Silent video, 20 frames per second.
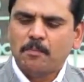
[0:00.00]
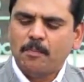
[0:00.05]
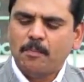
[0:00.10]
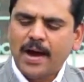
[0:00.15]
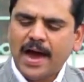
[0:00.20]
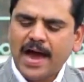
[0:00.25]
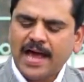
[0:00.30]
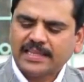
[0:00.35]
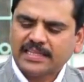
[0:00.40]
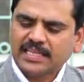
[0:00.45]

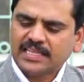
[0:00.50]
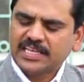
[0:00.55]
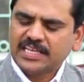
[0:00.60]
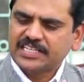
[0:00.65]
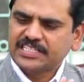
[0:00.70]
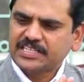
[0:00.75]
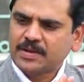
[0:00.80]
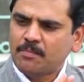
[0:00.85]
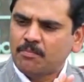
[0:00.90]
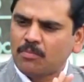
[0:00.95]

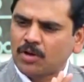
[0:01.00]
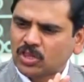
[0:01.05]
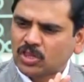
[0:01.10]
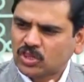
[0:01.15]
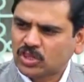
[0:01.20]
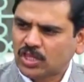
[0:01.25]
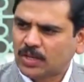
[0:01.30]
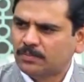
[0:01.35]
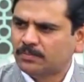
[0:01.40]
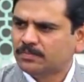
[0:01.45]
భారతదేశం
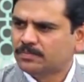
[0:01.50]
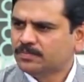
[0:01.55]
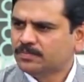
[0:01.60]
మొత్తం